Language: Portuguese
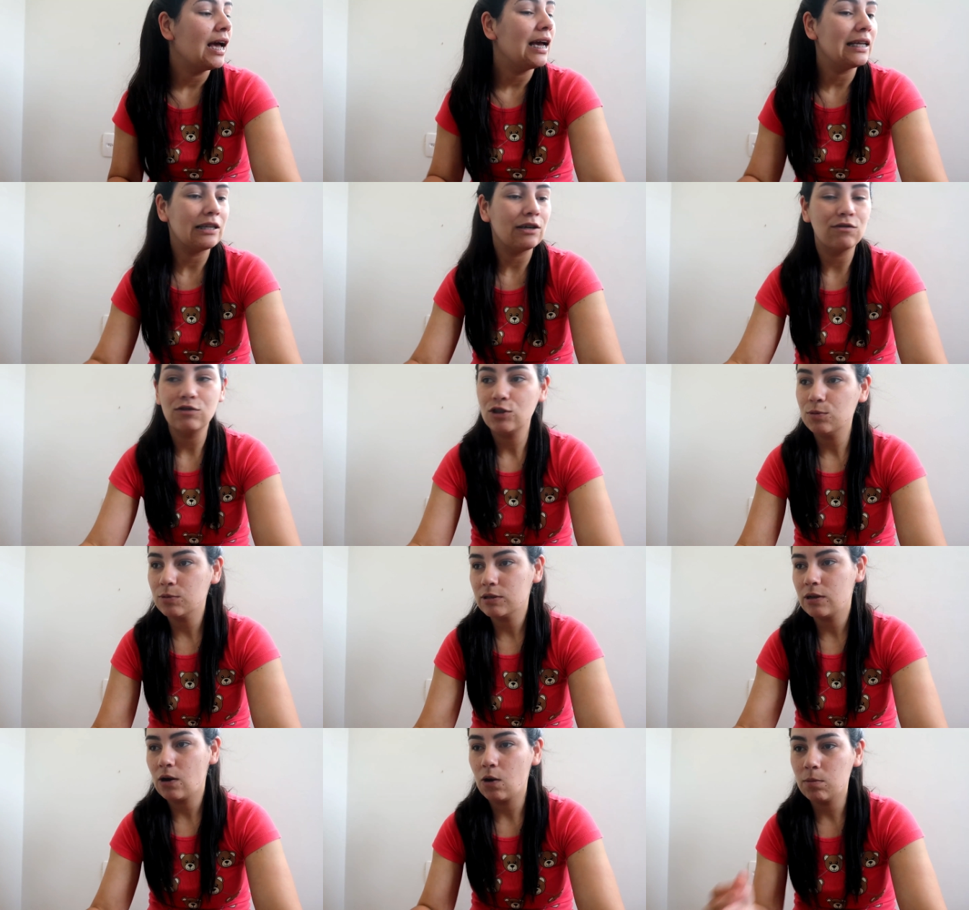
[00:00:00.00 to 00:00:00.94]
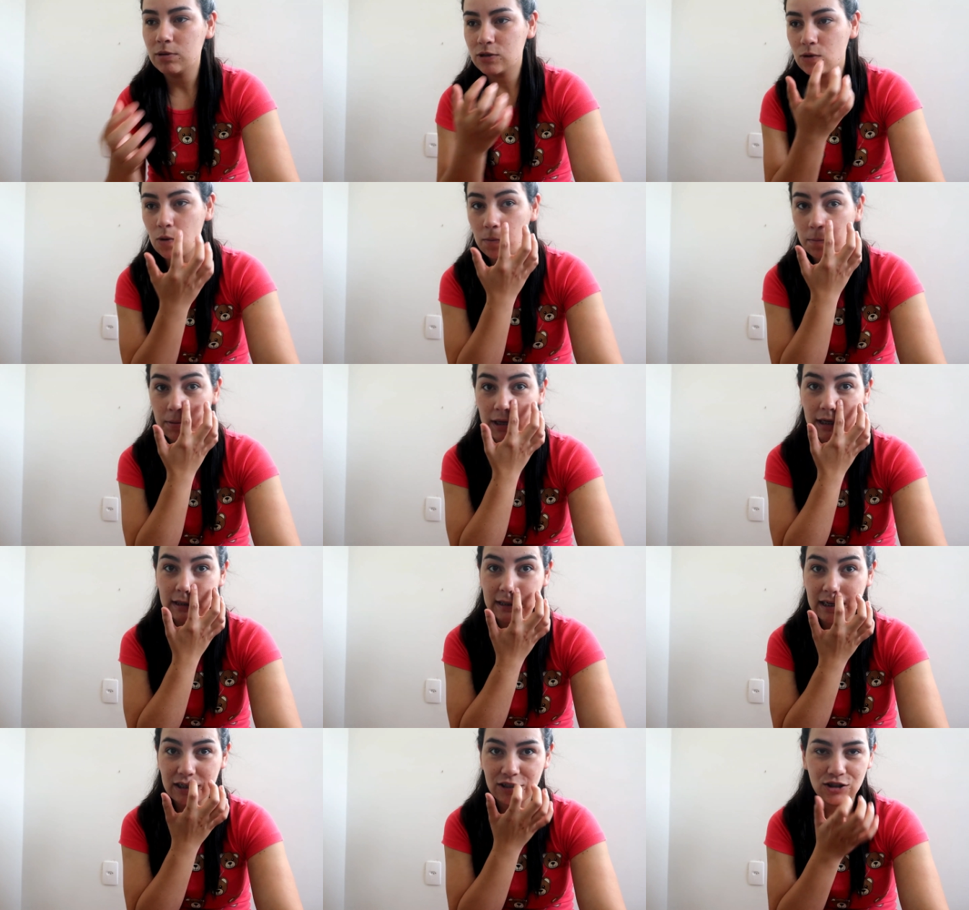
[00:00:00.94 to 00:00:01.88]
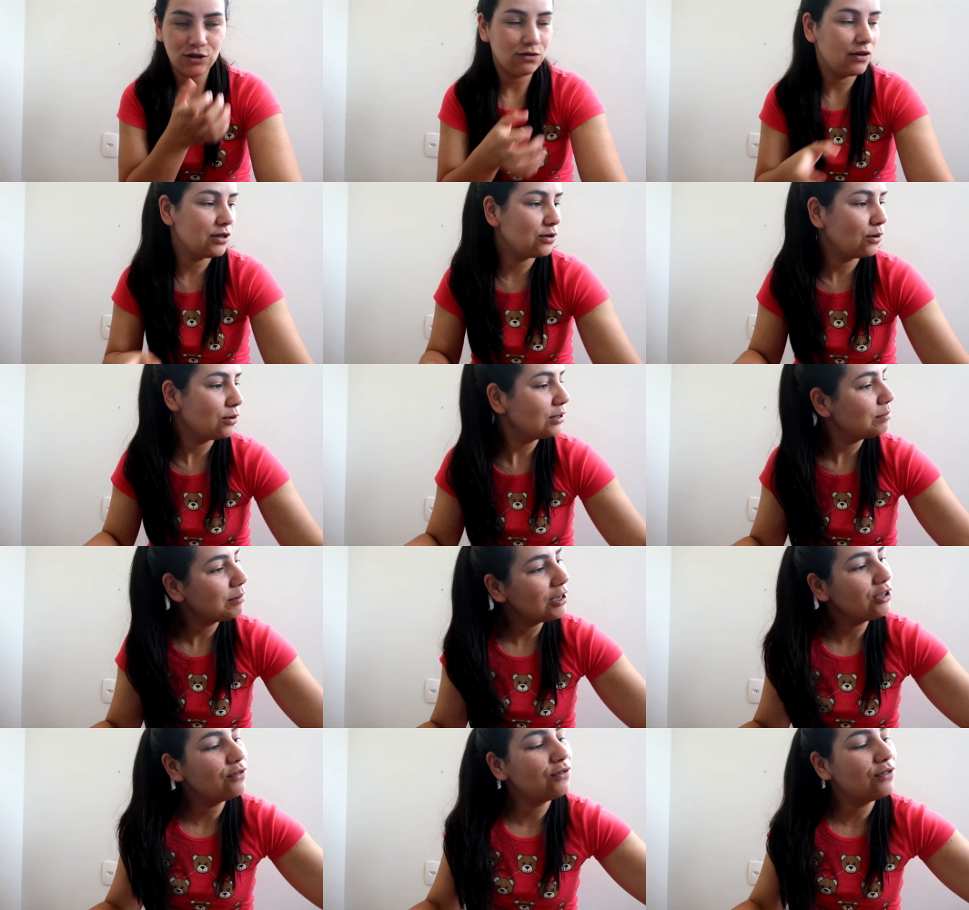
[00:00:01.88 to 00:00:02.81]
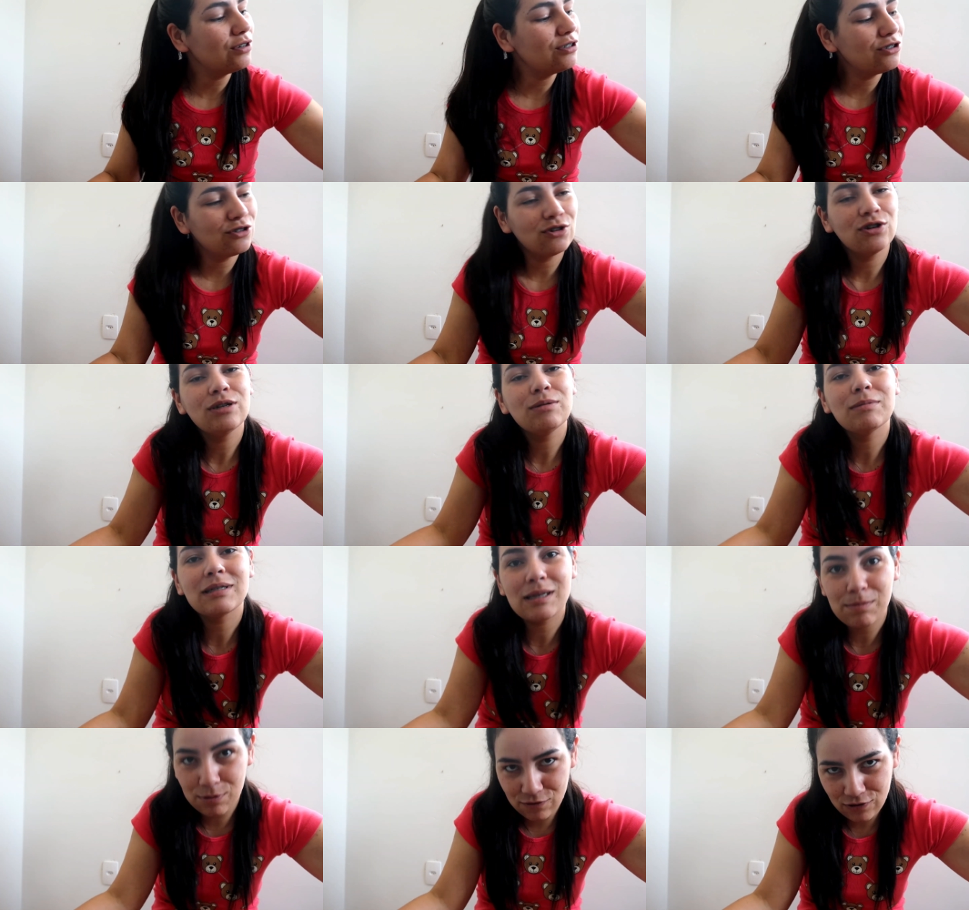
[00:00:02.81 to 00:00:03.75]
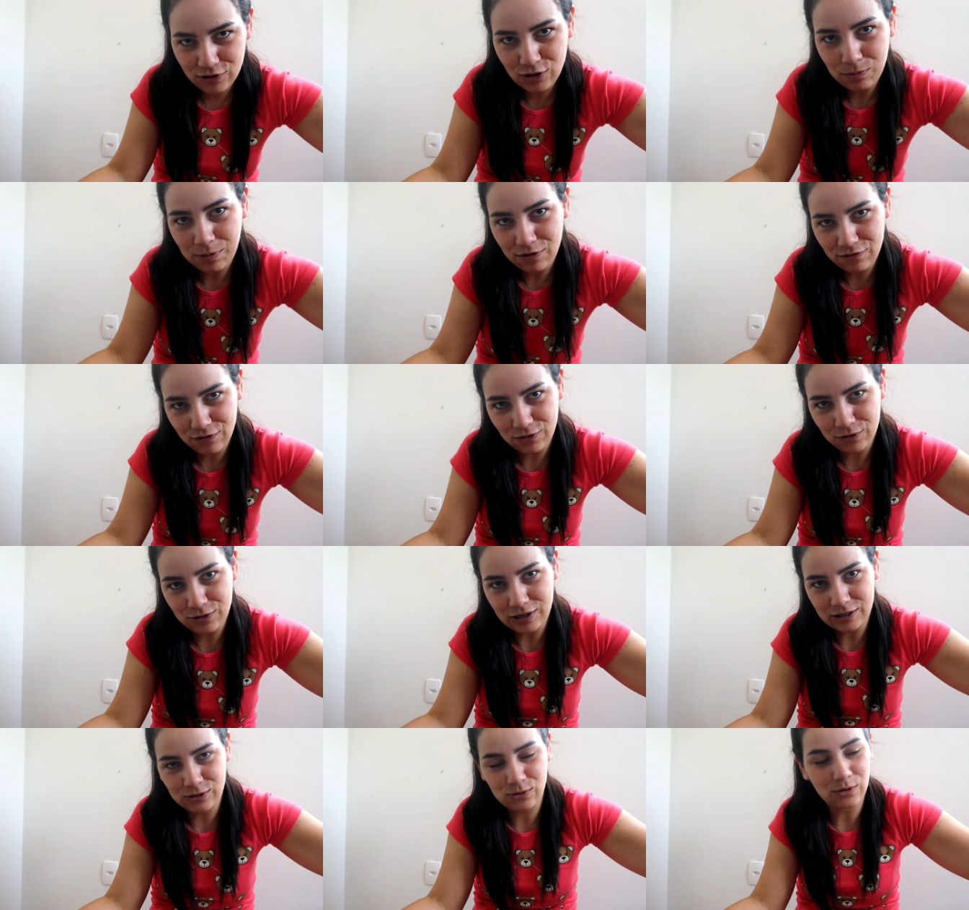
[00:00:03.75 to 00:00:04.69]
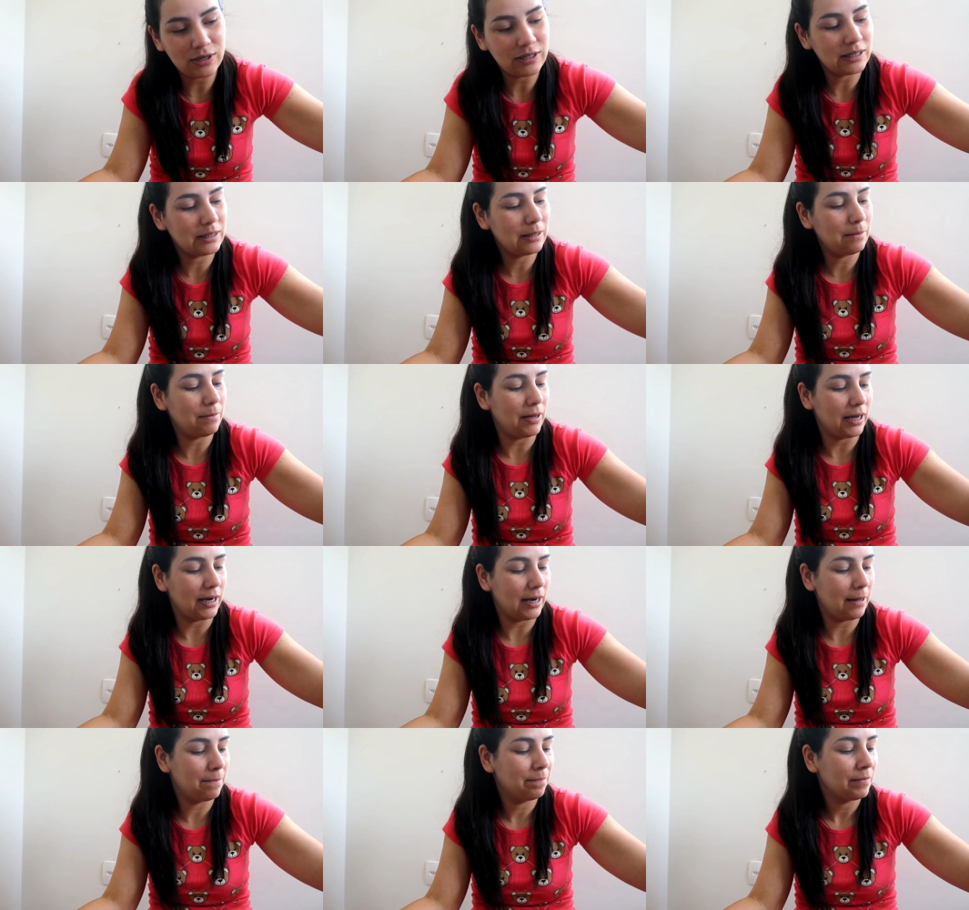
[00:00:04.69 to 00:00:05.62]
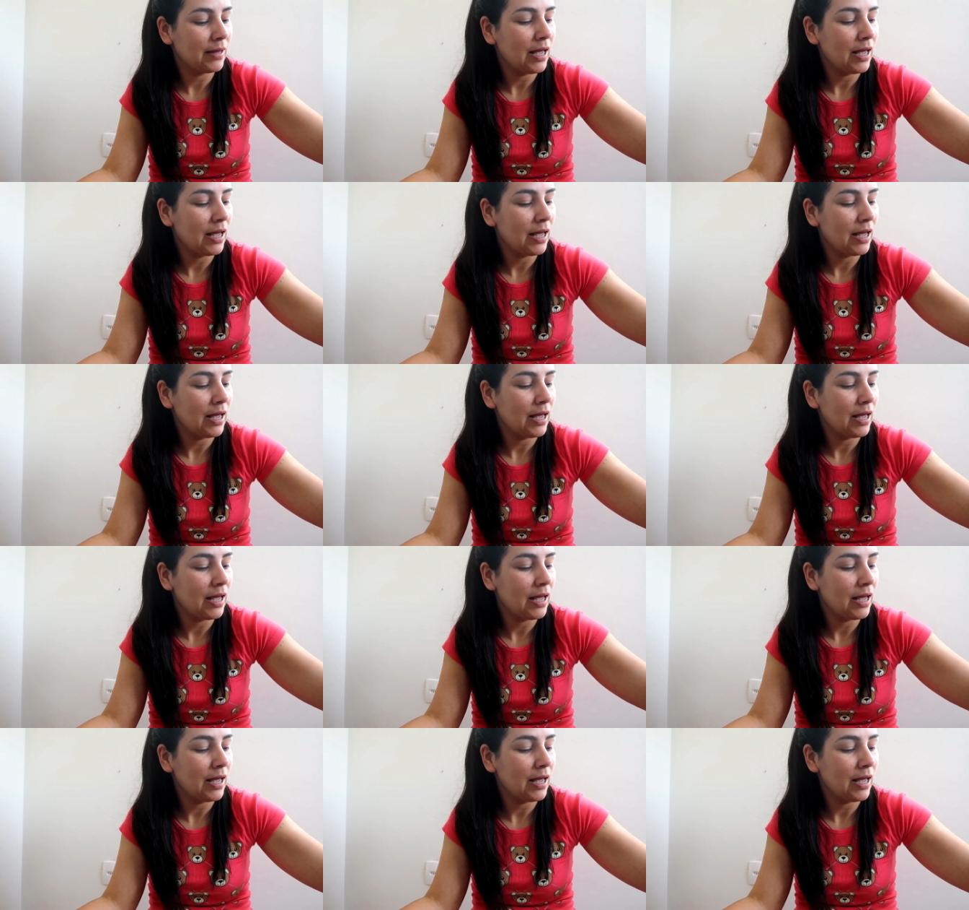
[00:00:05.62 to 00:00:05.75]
Então vou te mostrar algumas comprinhas que a gente fez ontem, porque a gente foi no Angelone, mas aproveitou pra ver outras coisas também, né?